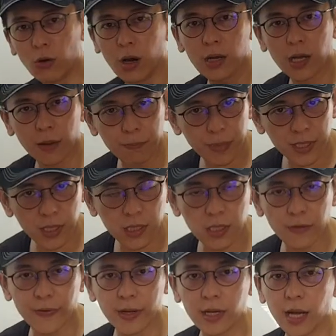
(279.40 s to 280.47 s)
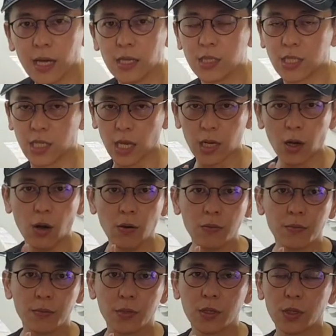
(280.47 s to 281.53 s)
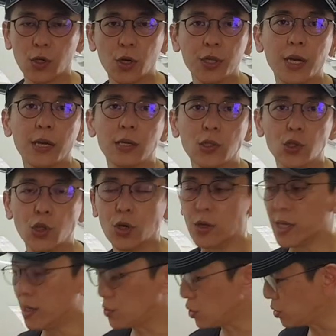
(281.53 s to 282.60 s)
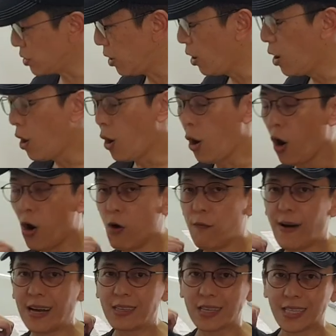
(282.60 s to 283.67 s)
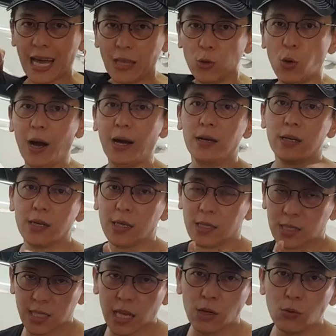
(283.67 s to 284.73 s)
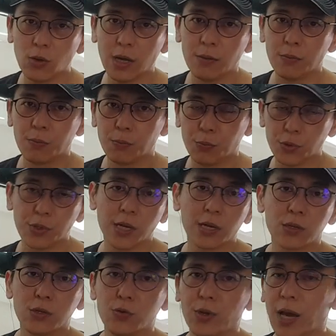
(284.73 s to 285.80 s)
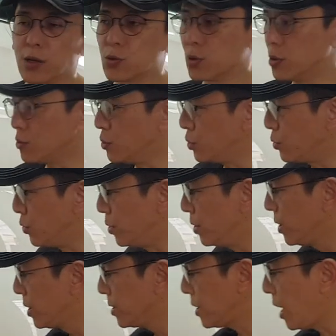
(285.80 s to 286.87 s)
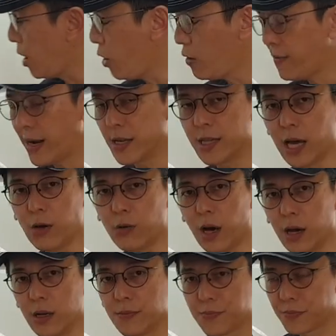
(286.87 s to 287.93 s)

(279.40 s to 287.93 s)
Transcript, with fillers: 簧跟避震器分开的结构有一点很重要，就是后方的弹簧千万不能预压缩过多。那后方的弹簧，